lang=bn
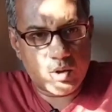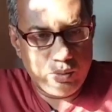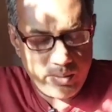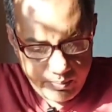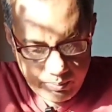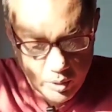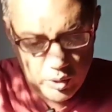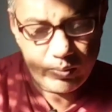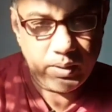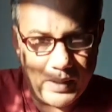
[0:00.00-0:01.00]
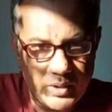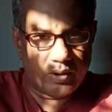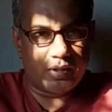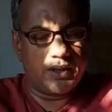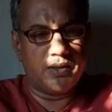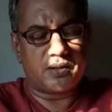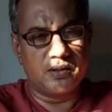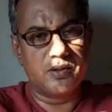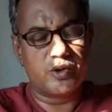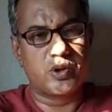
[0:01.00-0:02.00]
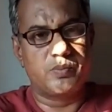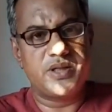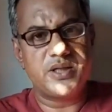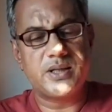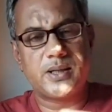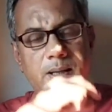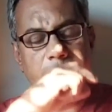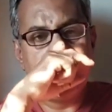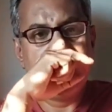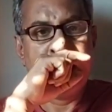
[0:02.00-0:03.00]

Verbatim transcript: খুবই বহুল ব্যবহৃত একটি সবজি সেটা নিয়ে